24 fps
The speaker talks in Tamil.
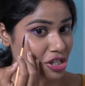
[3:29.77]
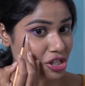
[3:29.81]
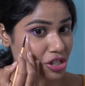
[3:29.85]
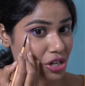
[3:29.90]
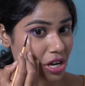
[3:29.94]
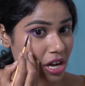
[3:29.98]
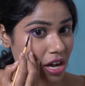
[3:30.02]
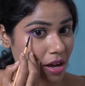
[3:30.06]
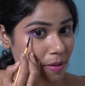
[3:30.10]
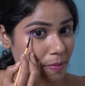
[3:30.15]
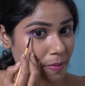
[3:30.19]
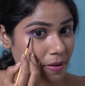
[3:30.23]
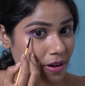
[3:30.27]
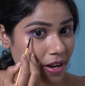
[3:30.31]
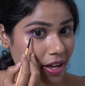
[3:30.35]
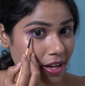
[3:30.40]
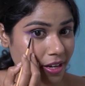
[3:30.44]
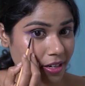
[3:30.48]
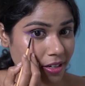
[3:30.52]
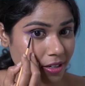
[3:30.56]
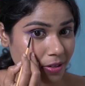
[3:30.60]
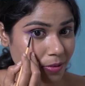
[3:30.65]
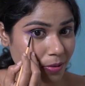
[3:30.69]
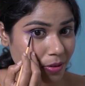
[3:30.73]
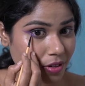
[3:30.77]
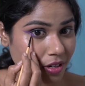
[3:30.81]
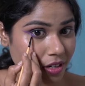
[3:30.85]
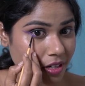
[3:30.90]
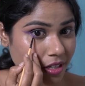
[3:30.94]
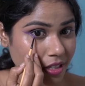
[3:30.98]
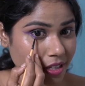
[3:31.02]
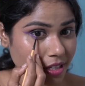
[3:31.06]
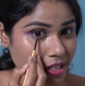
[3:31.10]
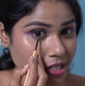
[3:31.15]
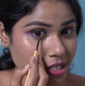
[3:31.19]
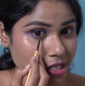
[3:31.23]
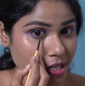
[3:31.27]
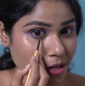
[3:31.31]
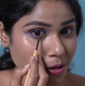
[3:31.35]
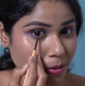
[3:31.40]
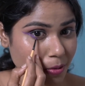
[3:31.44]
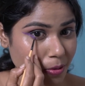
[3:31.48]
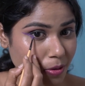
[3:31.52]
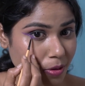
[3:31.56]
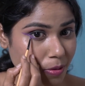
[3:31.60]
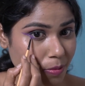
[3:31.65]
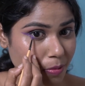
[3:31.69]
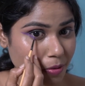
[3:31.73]
ஷார்ப் லைனர் உங்களால் ஈஸியாக
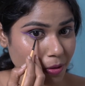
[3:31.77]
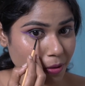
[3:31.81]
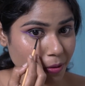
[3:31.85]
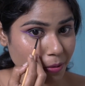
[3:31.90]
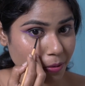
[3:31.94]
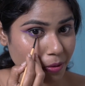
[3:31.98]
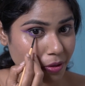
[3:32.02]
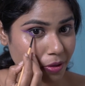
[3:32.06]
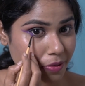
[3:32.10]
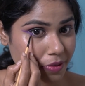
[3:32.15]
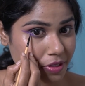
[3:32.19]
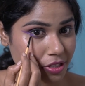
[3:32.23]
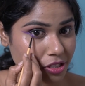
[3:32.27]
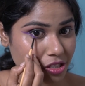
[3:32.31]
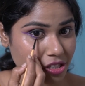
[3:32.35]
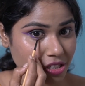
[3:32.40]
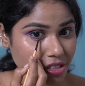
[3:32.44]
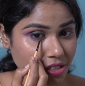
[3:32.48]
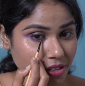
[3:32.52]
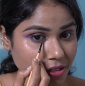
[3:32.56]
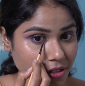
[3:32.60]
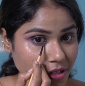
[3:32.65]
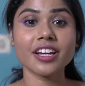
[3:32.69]
கொடுக்க முடியும் இதை வச்சு